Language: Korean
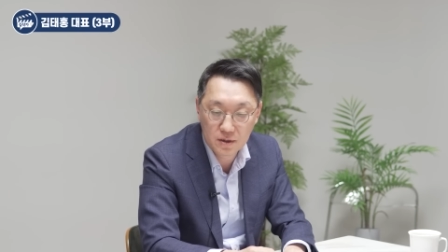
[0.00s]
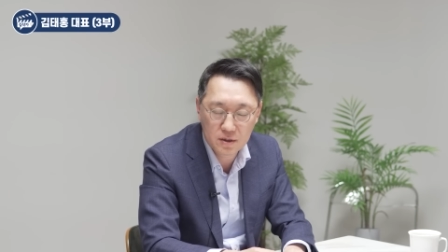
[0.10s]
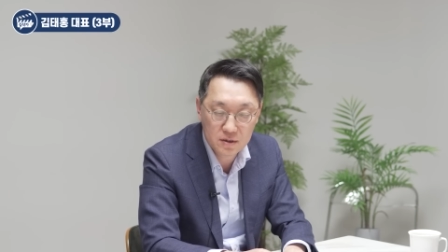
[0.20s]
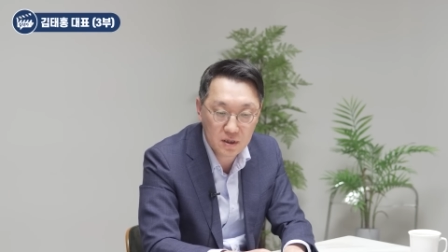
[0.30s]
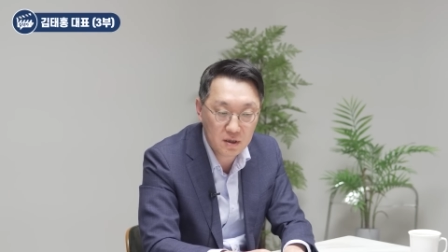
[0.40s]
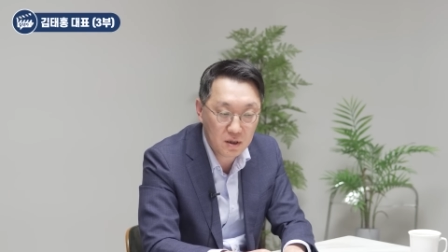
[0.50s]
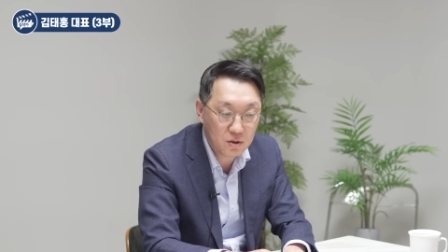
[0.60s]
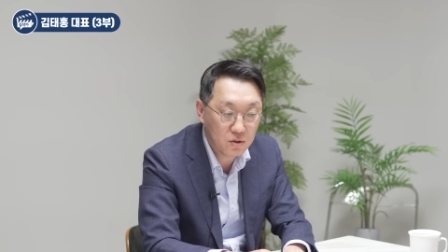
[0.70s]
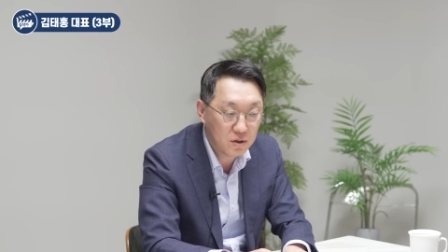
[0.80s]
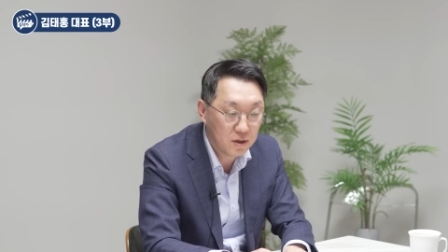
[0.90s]
네. 이익은 잘
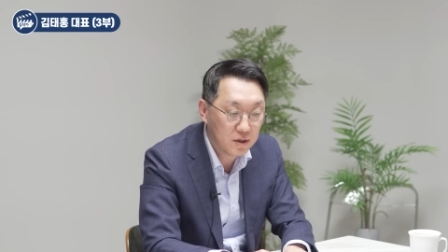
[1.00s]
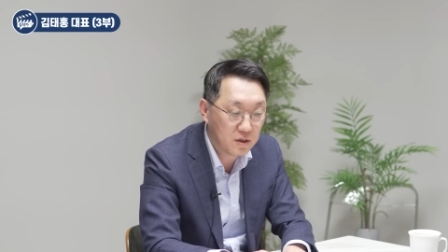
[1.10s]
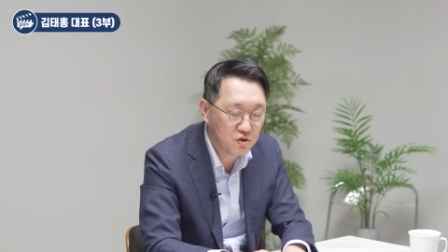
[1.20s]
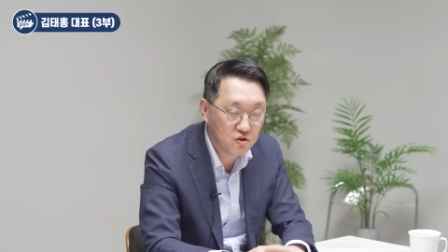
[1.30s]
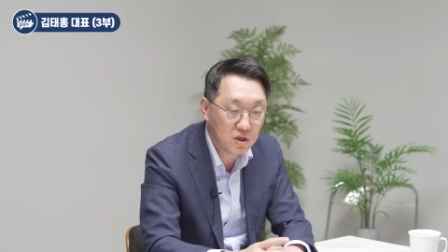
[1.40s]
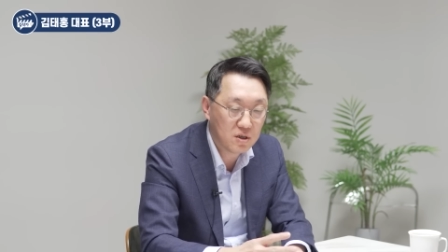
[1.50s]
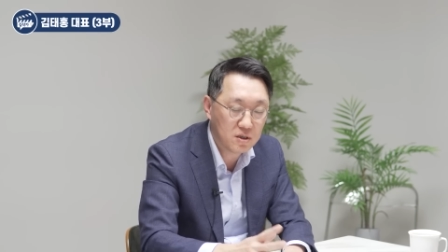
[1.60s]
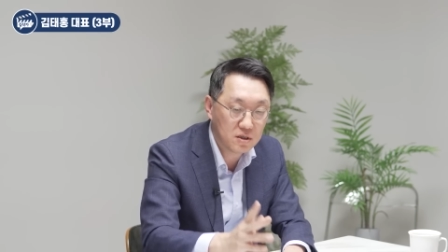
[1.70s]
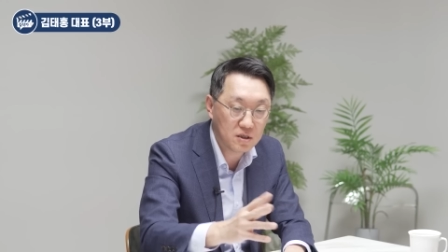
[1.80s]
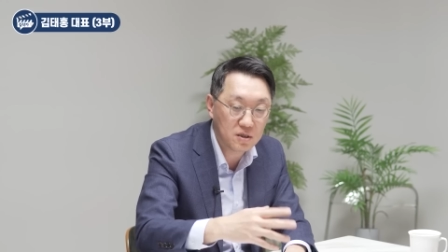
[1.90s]
나왔고 근데
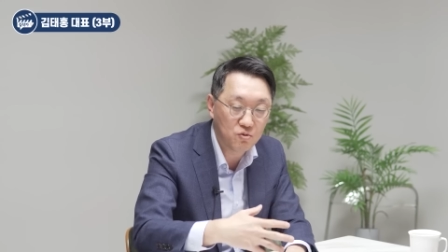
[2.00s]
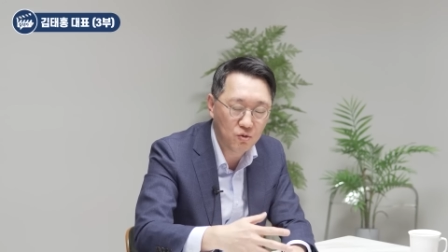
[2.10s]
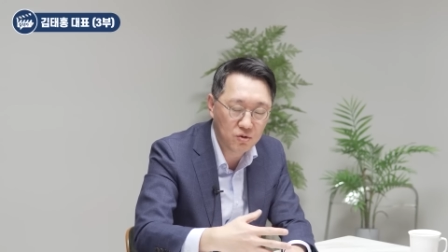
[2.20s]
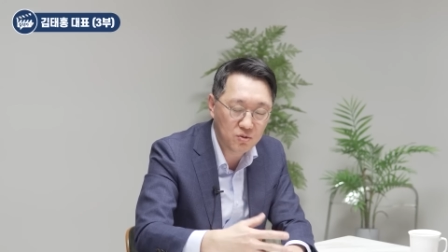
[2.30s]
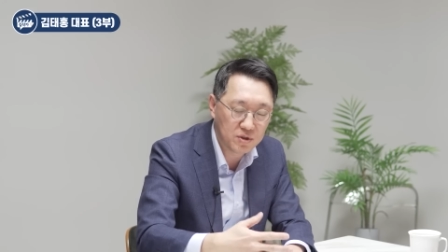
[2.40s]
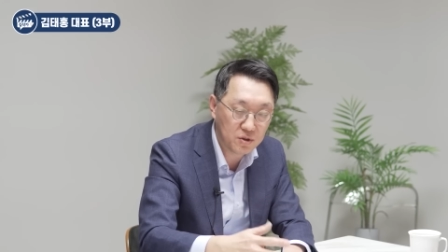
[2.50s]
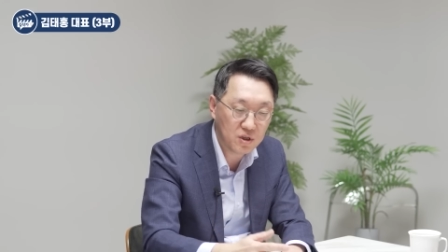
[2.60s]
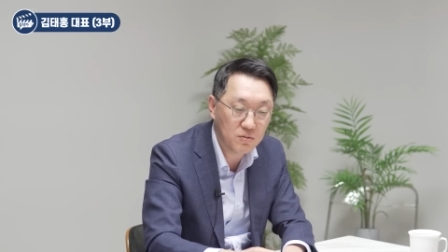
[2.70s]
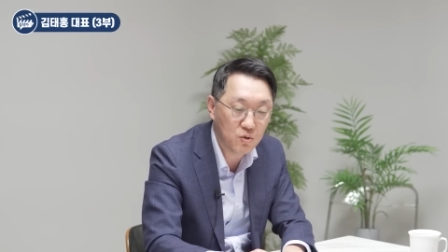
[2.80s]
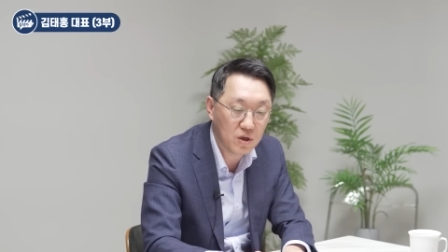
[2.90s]
주가가 이제 원재료
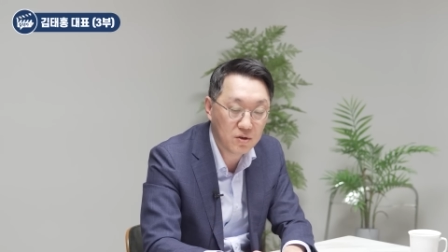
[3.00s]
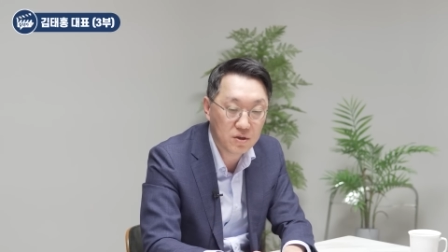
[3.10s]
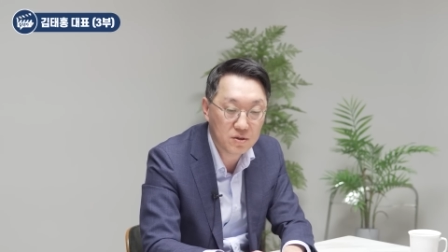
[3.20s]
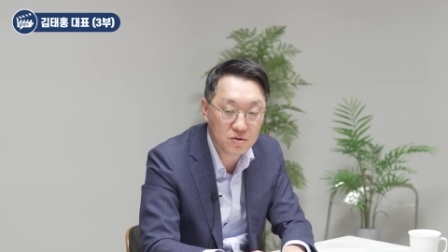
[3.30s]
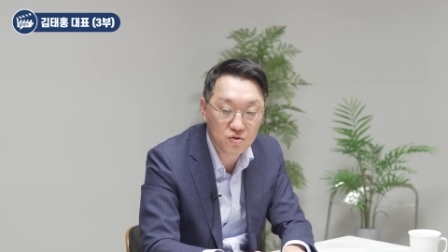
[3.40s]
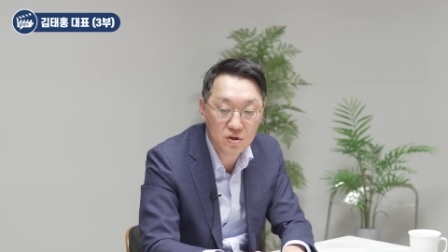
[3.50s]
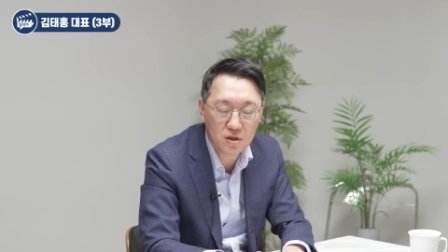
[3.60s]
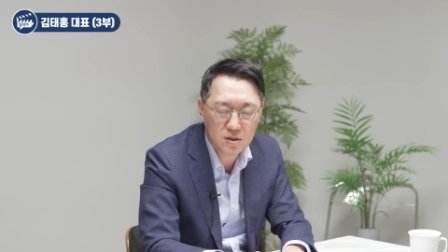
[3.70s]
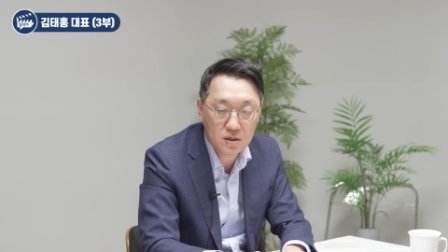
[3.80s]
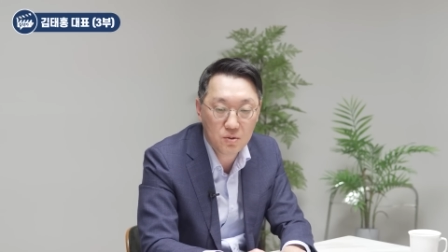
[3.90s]
때문에 올린 거라서
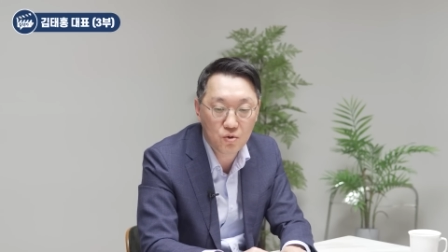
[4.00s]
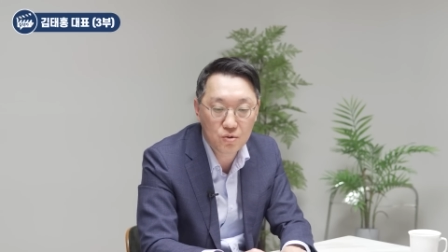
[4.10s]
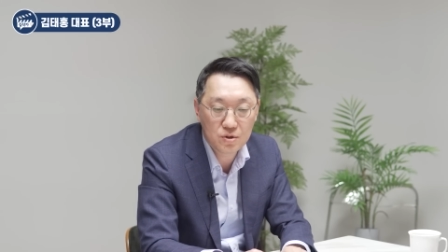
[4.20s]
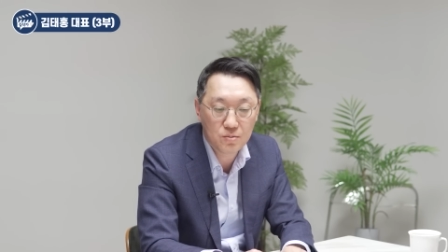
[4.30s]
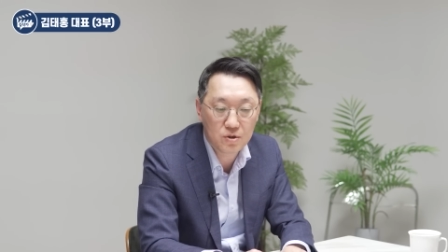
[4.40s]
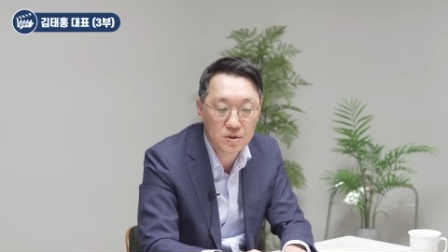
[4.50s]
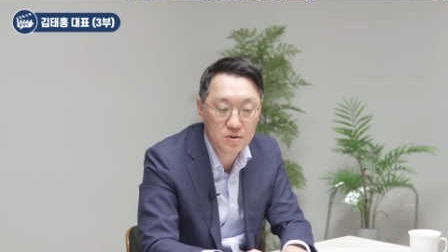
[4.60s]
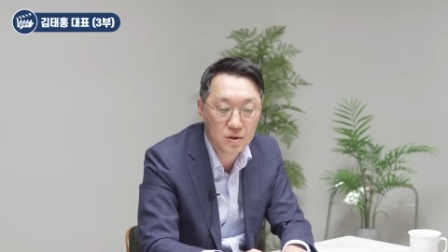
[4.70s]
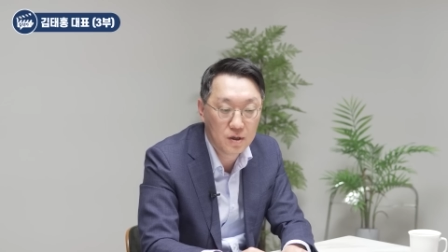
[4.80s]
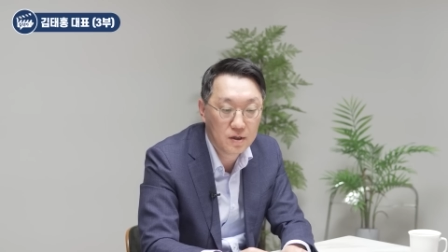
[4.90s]
주가가 크게 오르진
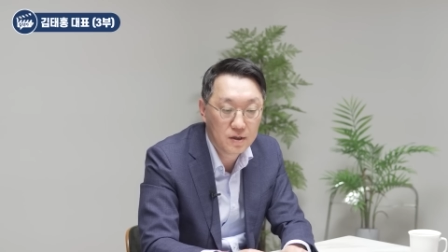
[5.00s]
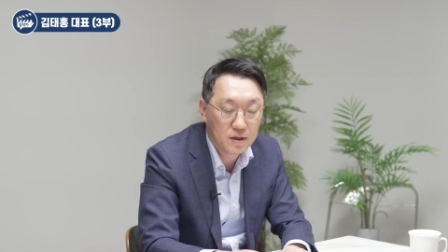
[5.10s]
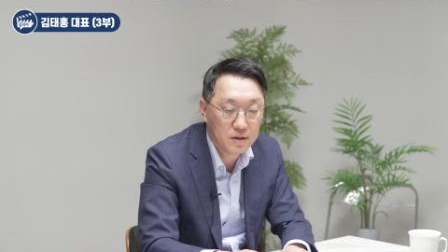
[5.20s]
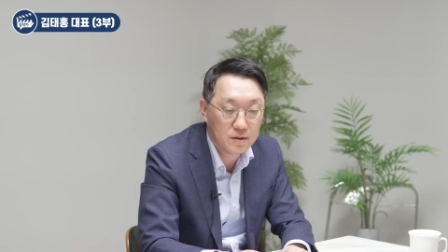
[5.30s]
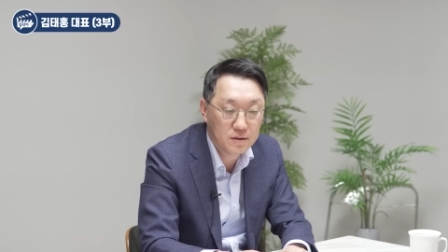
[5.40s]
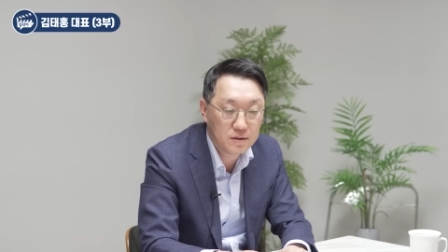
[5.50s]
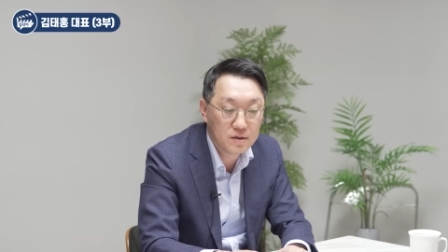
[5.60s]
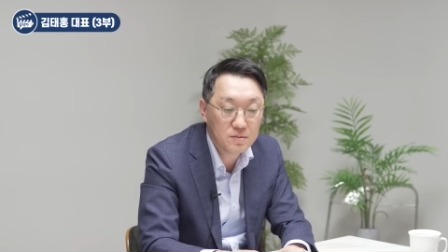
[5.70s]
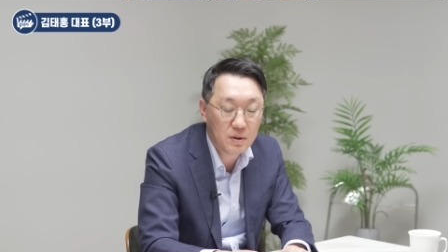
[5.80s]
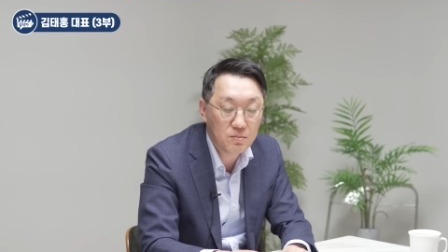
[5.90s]
못했죠. 어,
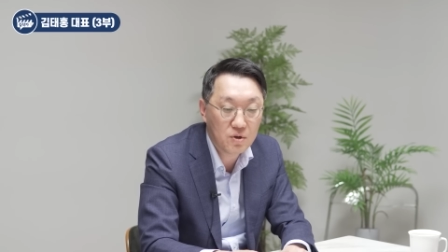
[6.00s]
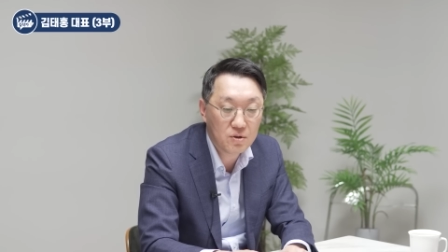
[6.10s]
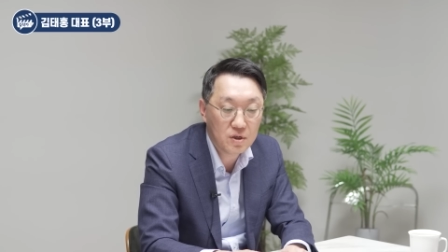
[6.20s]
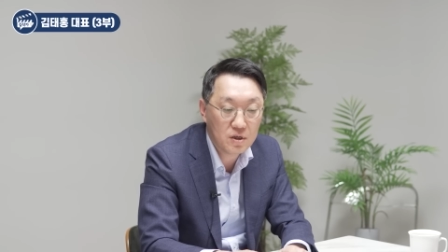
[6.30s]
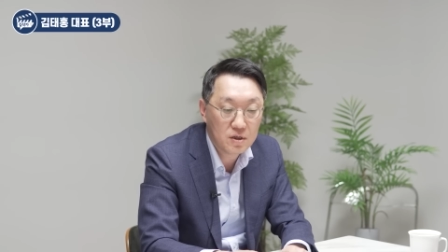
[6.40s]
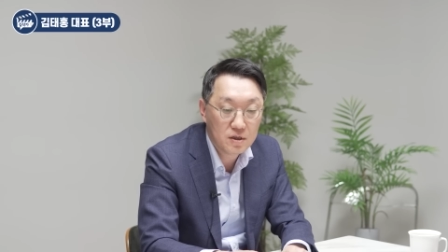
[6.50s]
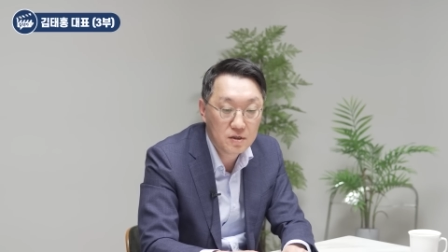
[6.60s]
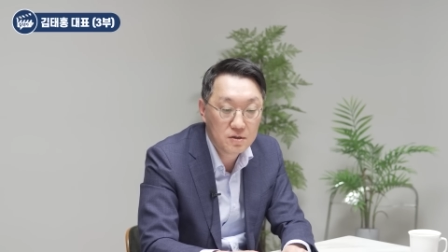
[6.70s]
그 반면에